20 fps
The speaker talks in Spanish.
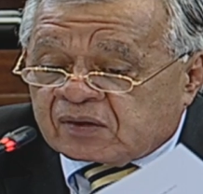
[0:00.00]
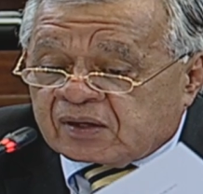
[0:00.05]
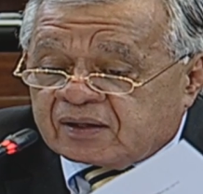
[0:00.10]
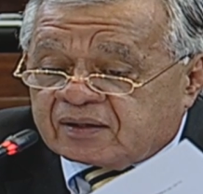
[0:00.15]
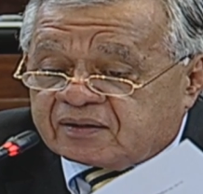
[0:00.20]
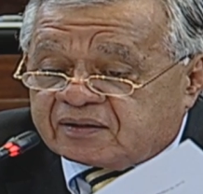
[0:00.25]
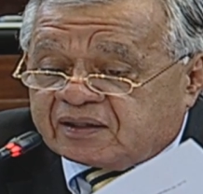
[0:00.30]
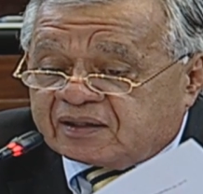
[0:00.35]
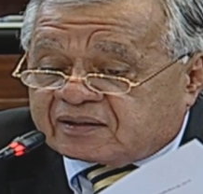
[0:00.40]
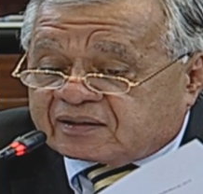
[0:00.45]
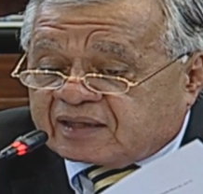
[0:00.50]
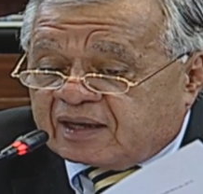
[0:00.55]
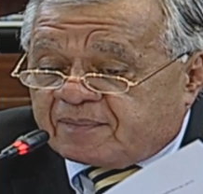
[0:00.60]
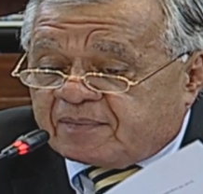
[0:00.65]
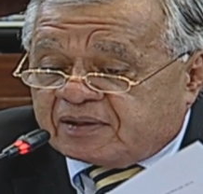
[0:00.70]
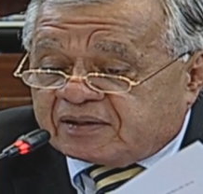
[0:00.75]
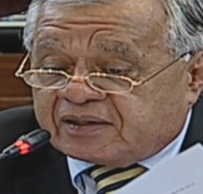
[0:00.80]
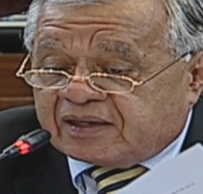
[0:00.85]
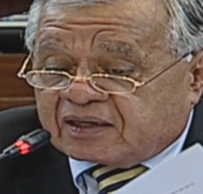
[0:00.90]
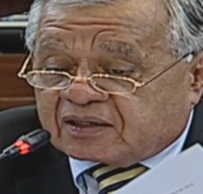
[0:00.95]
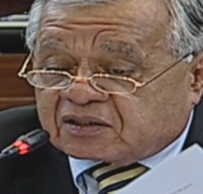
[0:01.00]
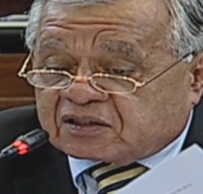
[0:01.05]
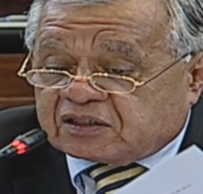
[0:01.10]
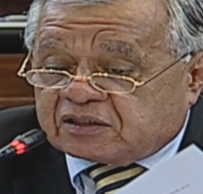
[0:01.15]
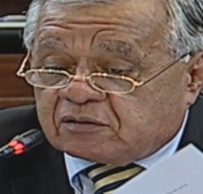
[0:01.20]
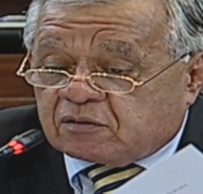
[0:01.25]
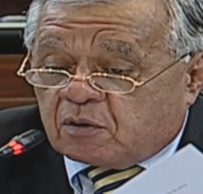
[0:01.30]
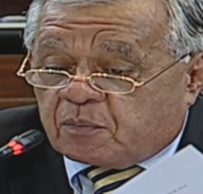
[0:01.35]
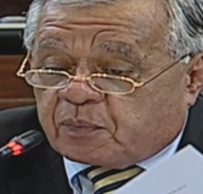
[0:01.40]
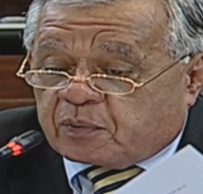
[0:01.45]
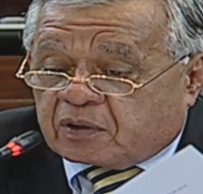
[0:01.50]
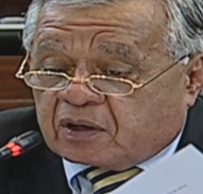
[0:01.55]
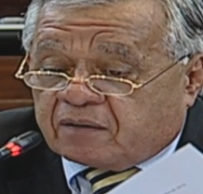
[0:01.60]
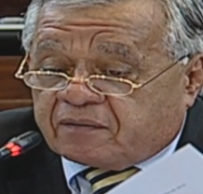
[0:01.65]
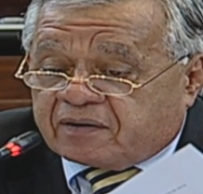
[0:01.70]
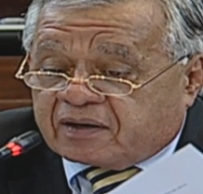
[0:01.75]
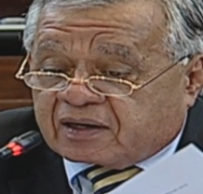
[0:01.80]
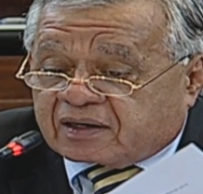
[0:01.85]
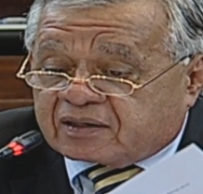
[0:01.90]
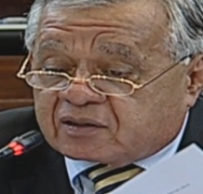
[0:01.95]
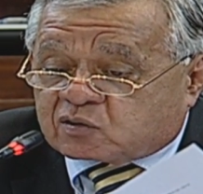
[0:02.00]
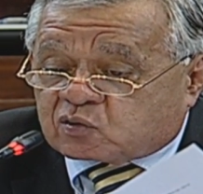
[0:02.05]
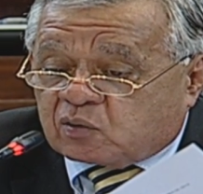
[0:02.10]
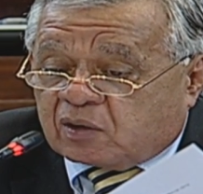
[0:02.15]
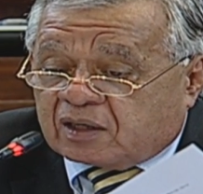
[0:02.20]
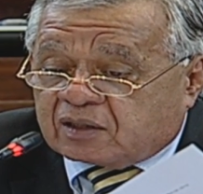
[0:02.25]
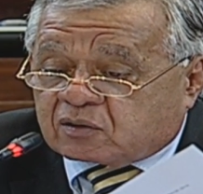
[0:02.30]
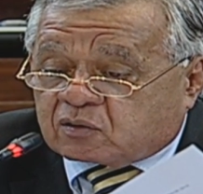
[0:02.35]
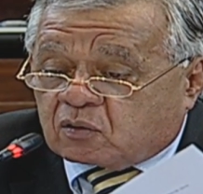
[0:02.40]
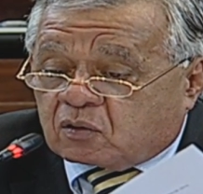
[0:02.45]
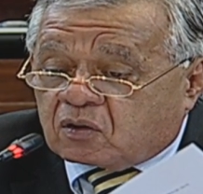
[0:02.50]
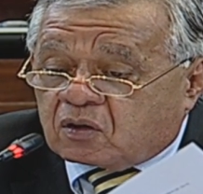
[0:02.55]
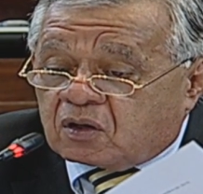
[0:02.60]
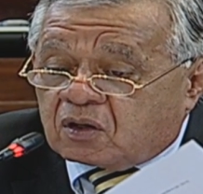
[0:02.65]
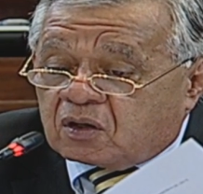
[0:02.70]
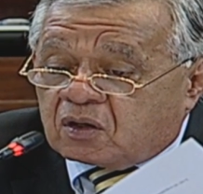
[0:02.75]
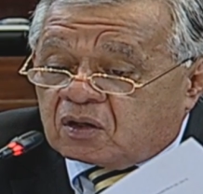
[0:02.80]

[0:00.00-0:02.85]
Dictamen de archivo por haber resuelto